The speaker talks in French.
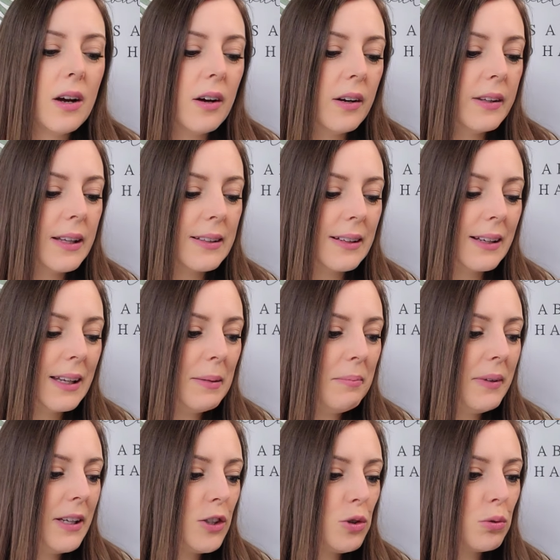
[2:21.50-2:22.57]
euh, Nathalie,
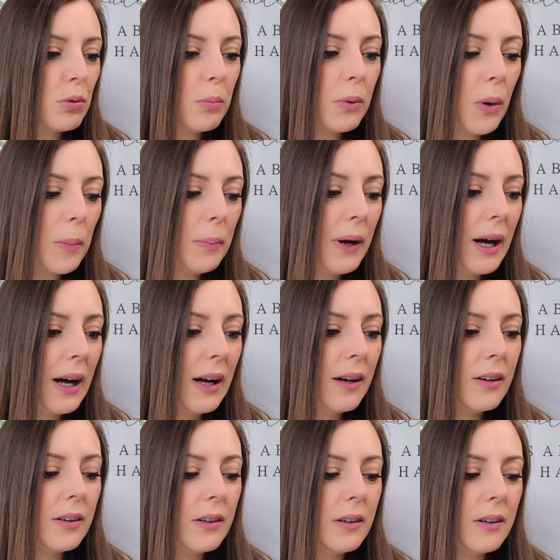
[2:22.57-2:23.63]
mais je comprends
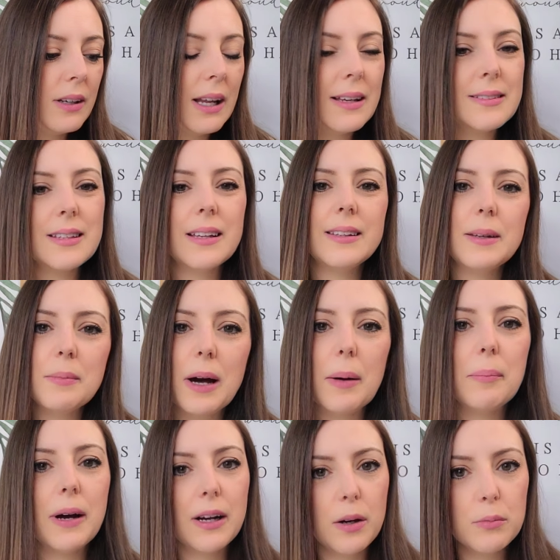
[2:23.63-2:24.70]
pas, euh, là, ça
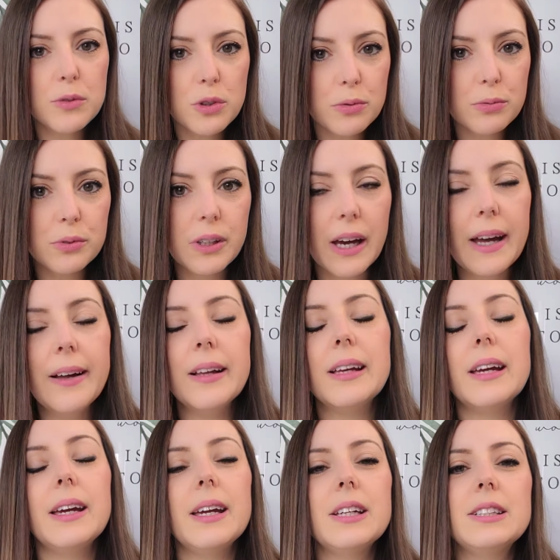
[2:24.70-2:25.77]
démarre pas comme je voudrais.
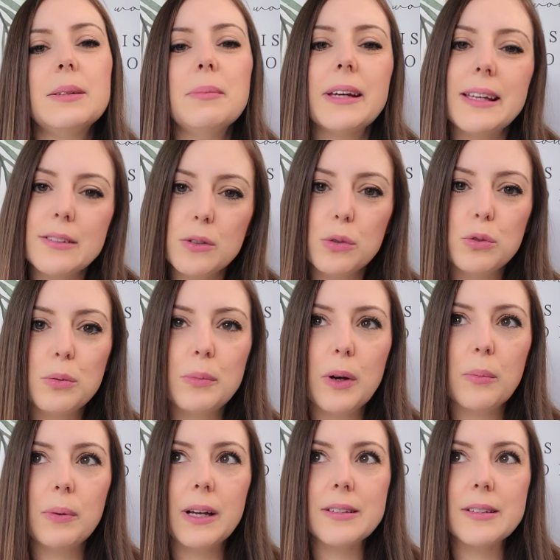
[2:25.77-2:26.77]
Et je dis, mais qu'est-ce que tu mets en